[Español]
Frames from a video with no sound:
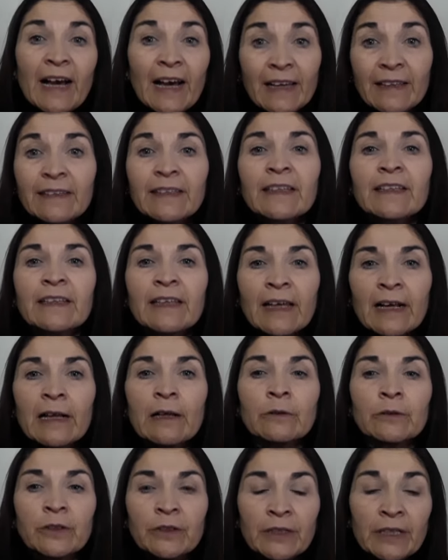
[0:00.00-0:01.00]
Antes de dar
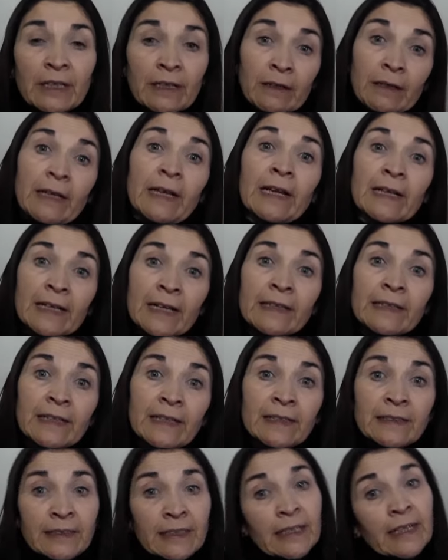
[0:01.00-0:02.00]
la autoridad, el alcalde
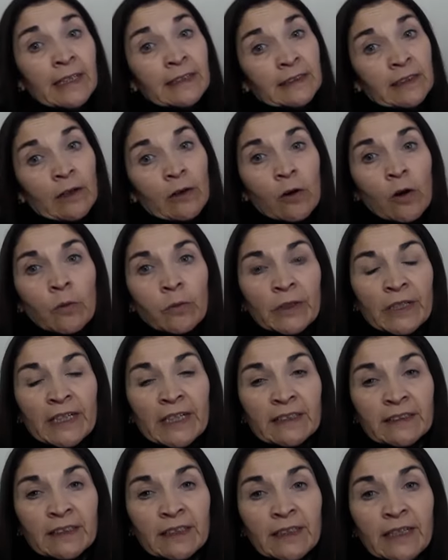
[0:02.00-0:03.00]
de Sica se lo
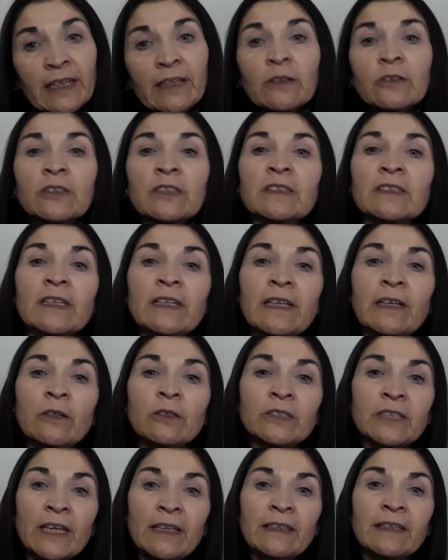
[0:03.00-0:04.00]
comunica a Cineros y
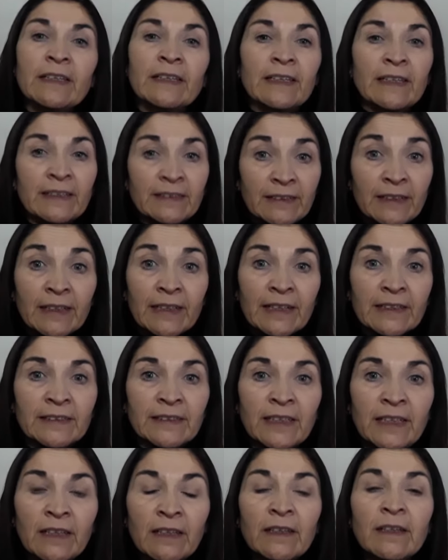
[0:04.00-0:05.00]
Cineros, antes de decir que
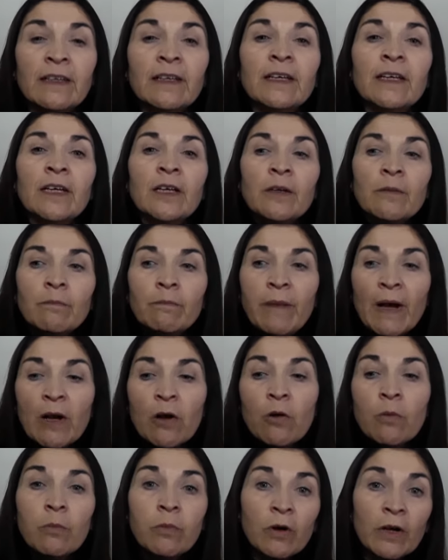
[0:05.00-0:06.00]
sí, va a
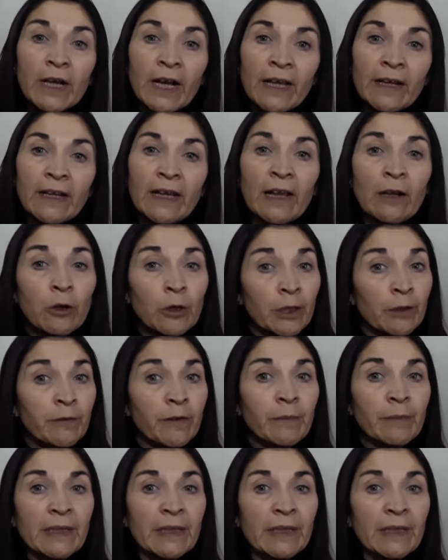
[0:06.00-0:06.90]
convocar a los jefes